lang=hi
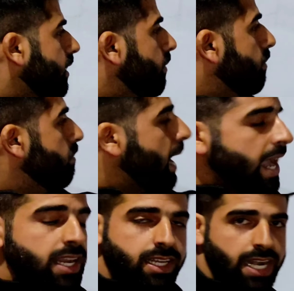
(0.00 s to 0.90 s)
एक
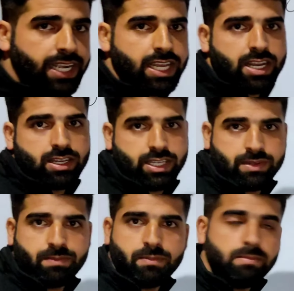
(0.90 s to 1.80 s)
मेन क्राइटेरिया
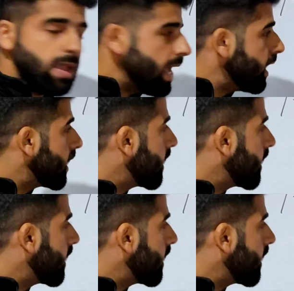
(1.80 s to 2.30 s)
न्याय मेन